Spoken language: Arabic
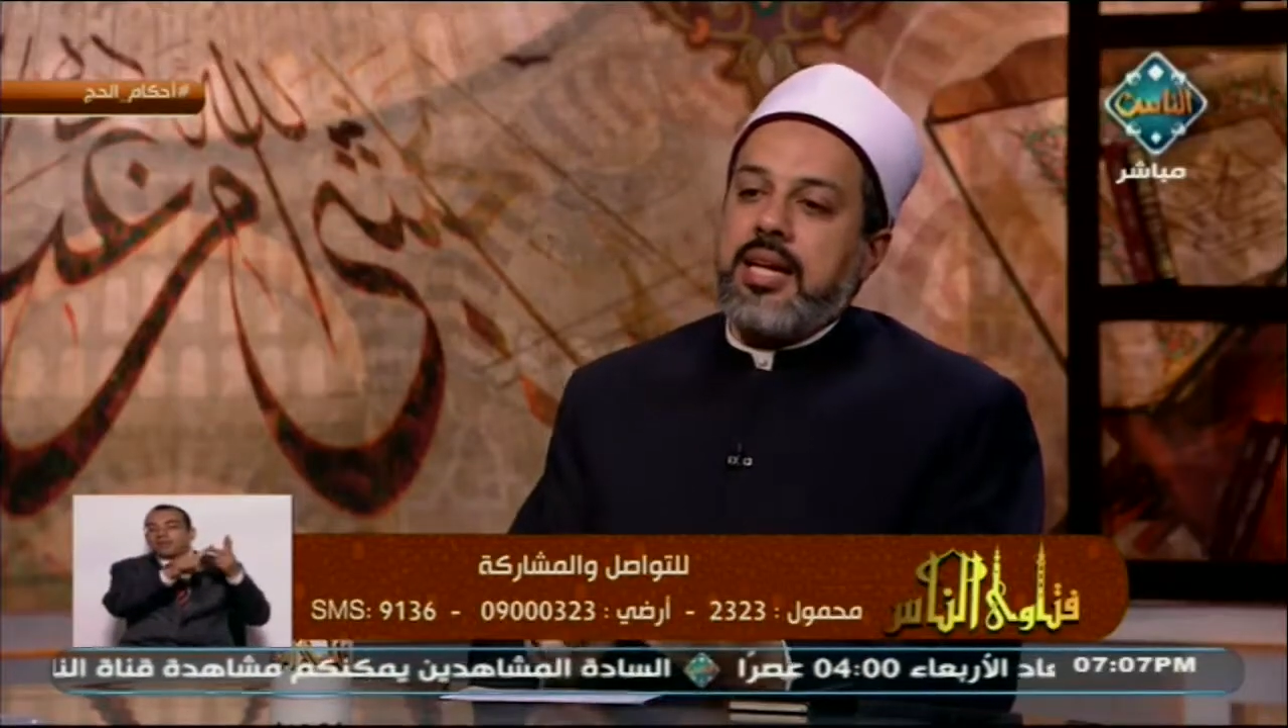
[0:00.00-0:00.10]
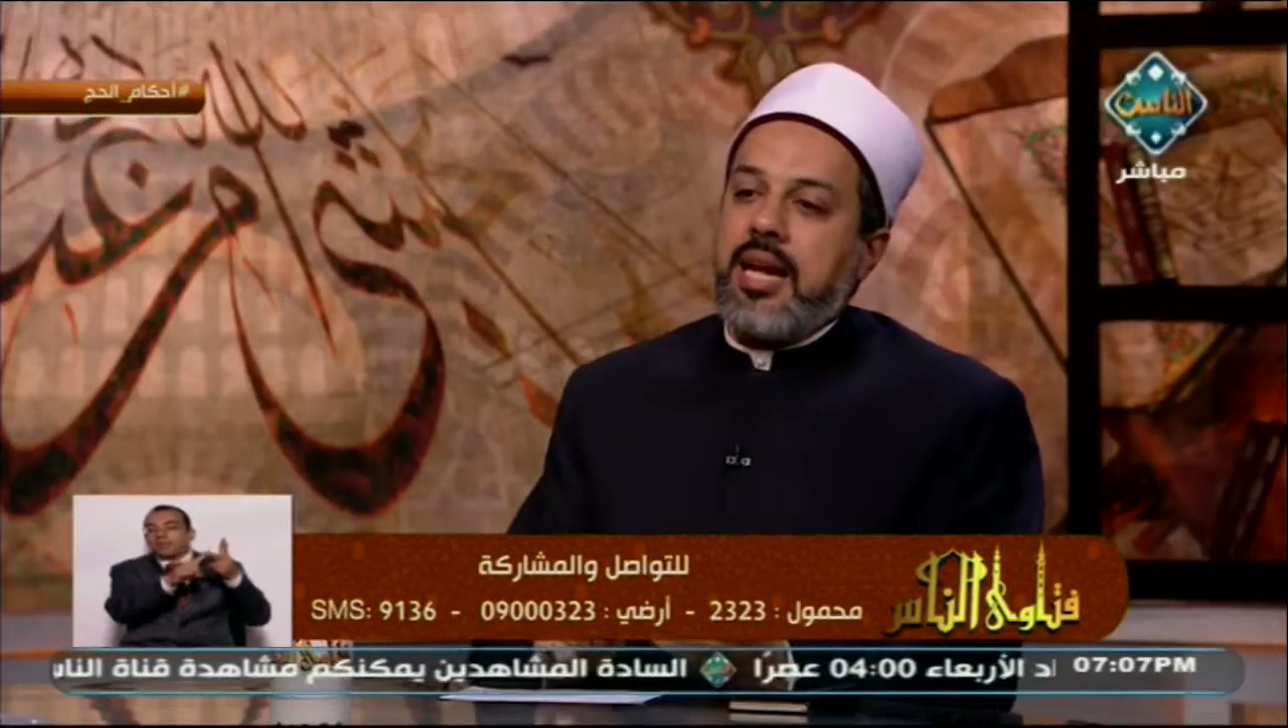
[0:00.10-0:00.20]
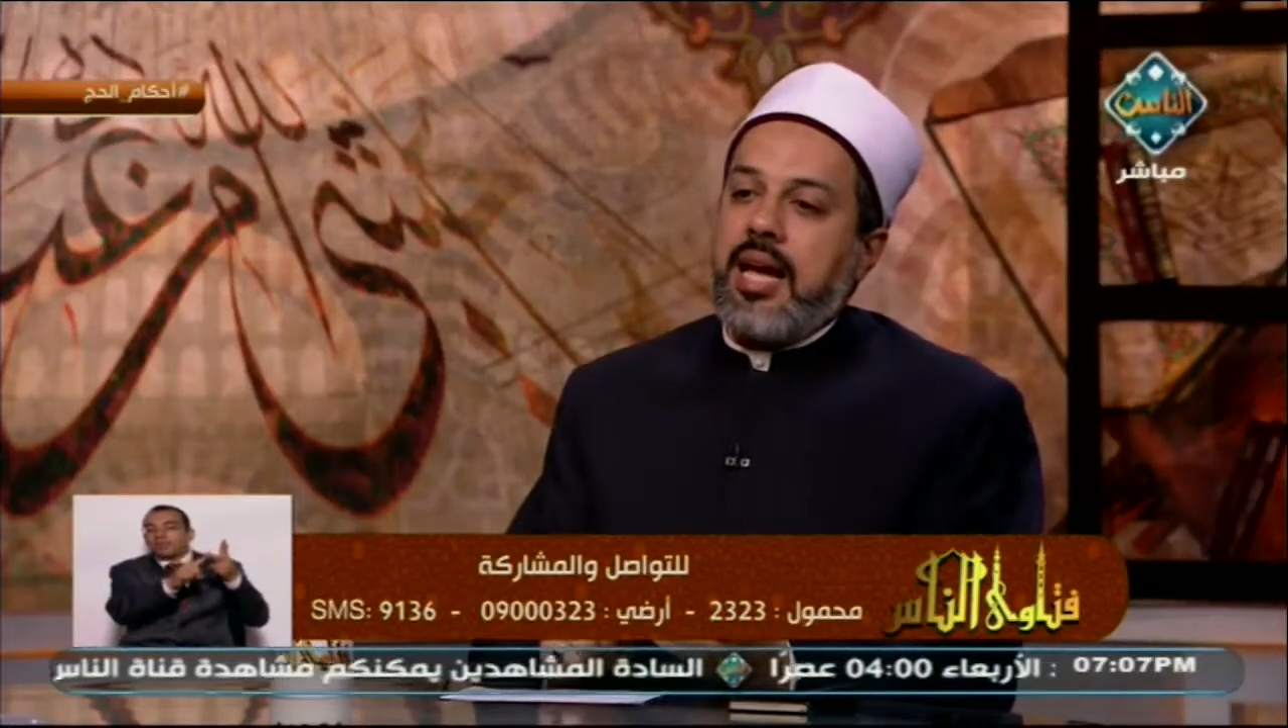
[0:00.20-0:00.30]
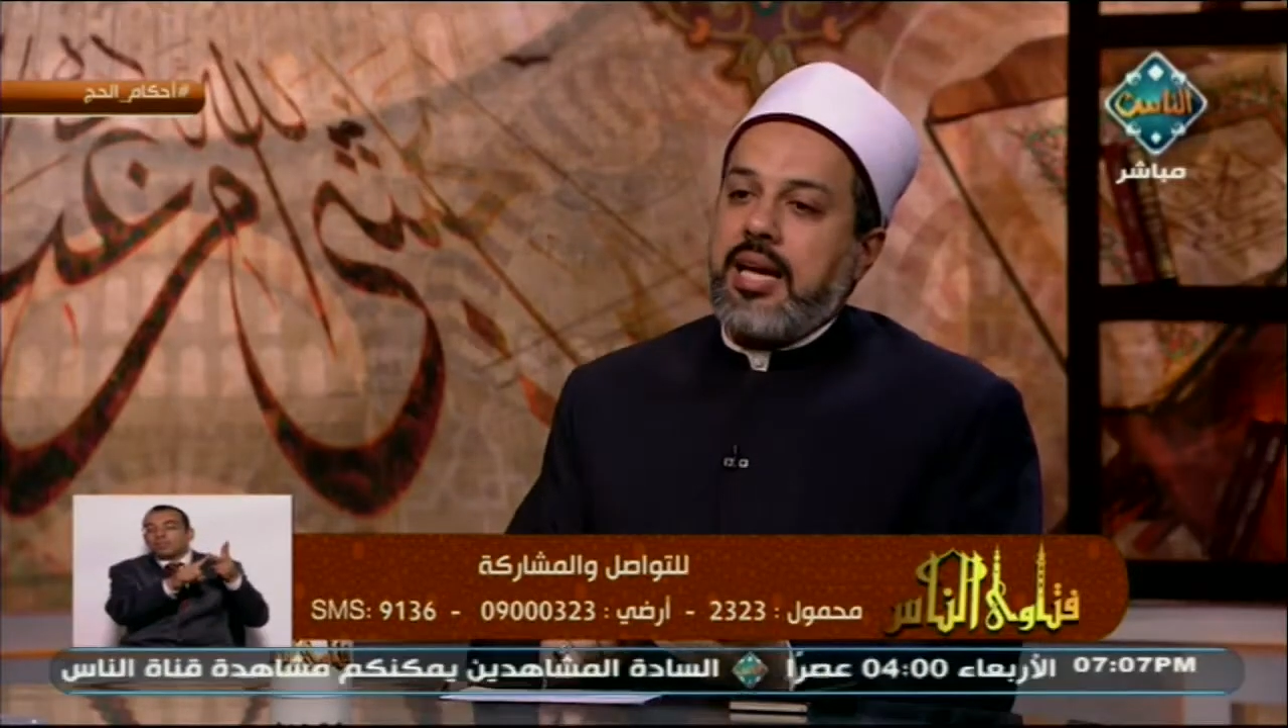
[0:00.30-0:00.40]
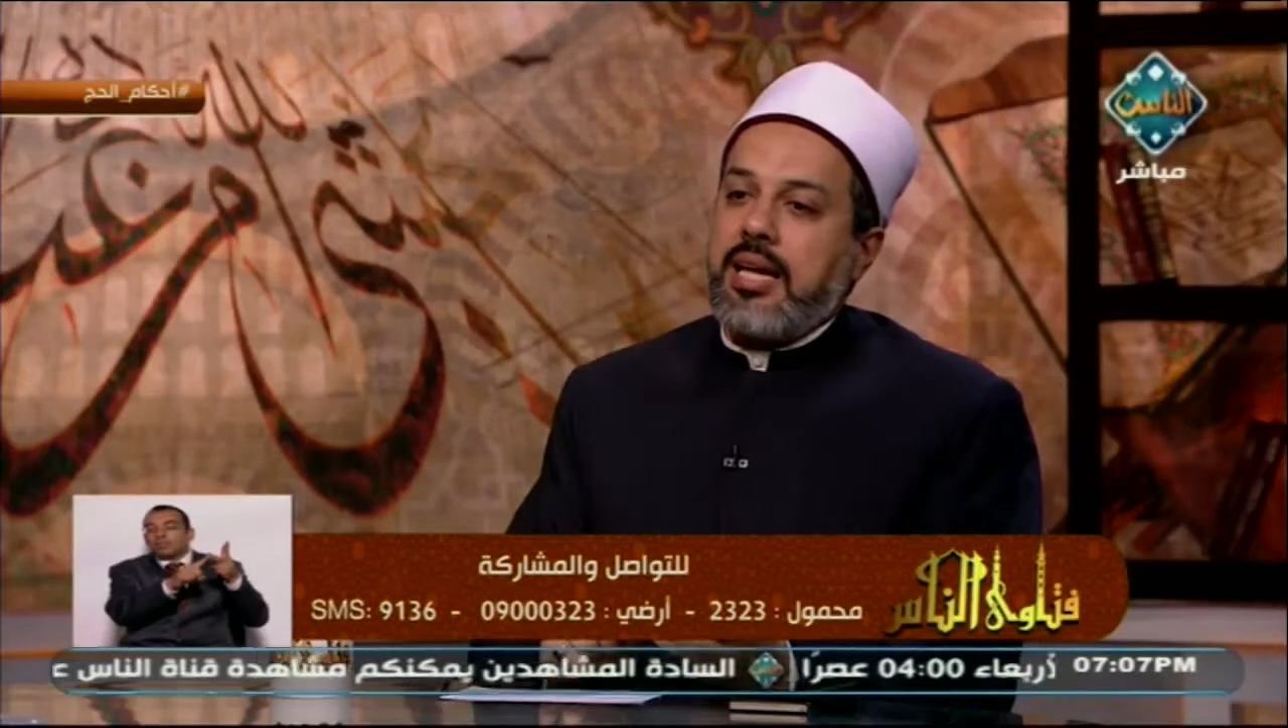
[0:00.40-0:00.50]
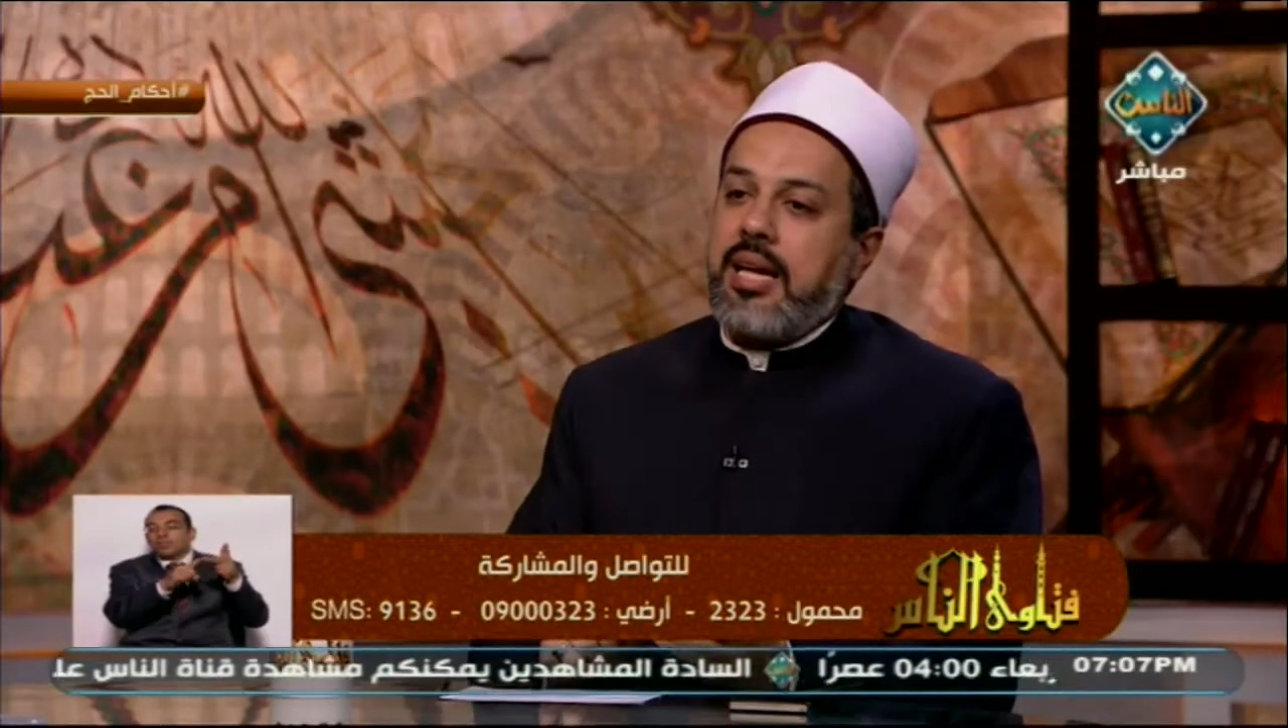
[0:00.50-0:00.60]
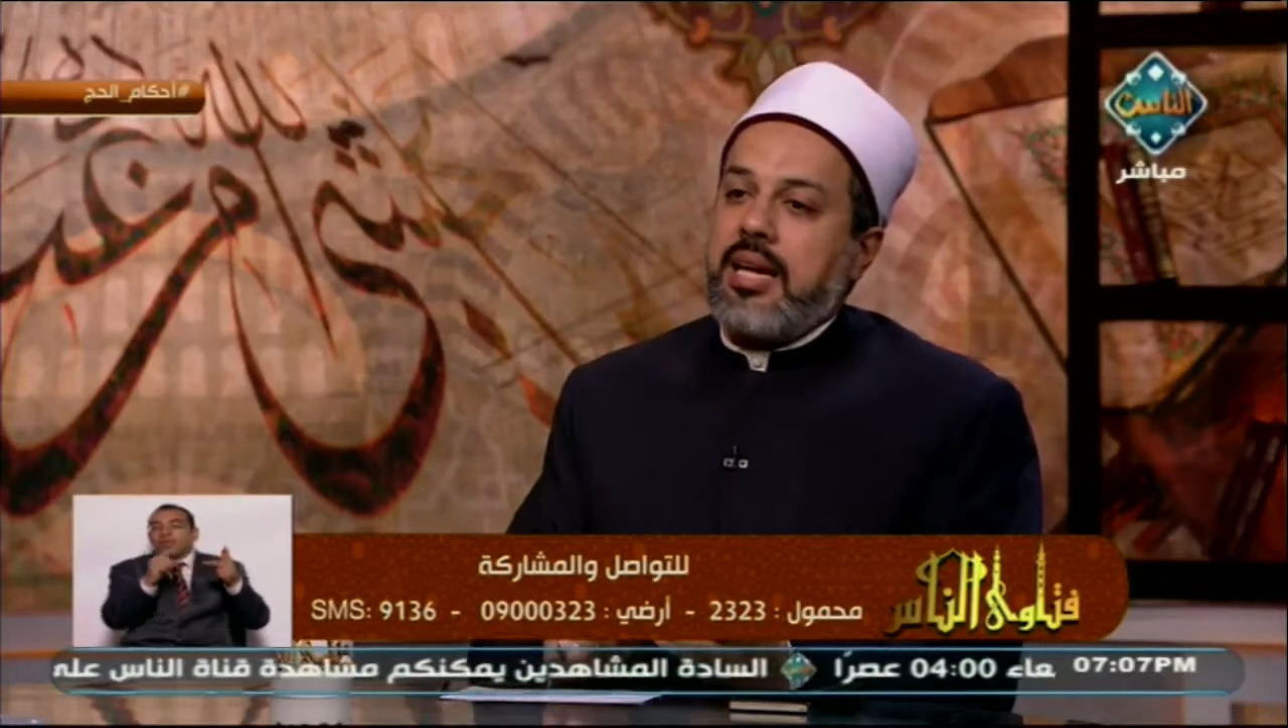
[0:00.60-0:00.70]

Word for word: الحج